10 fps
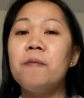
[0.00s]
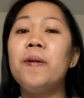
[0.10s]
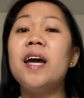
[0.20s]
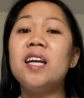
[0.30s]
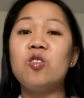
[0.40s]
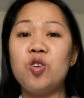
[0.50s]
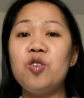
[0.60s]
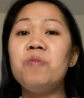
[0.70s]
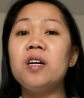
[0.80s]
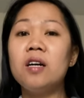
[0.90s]
Pero
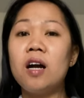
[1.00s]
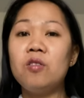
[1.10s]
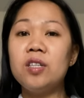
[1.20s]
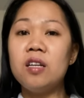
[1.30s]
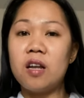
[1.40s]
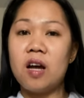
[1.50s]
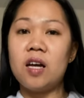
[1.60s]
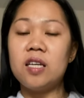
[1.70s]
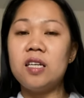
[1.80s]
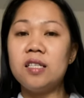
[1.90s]
yung mga gown nila
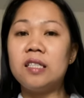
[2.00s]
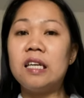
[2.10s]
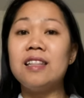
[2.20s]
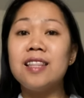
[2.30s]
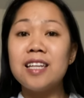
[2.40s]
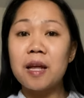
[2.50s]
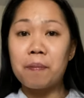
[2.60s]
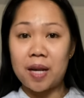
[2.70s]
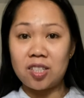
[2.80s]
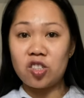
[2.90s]
is hindi na
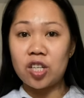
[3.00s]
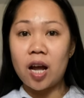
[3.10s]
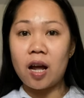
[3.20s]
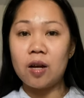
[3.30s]
plancha,